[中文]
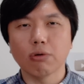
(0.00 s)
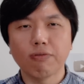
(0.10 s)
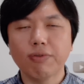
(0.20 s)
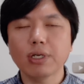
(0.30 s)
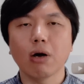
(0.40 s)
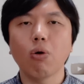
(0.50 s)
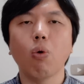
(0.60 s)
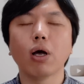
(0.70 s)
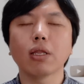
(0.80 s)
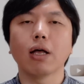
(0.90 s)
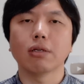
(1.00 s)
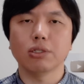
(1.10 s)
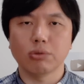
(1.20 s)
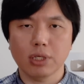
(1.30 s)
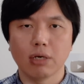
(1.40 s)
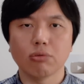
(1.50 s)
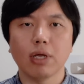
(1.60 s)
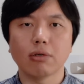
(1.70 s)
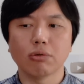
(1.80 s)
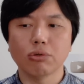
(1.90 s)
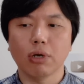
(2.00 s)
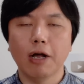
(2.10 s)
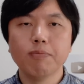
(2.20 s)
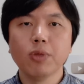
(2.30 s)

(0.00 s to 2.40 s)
种非常荒唐的这种程度当中去了。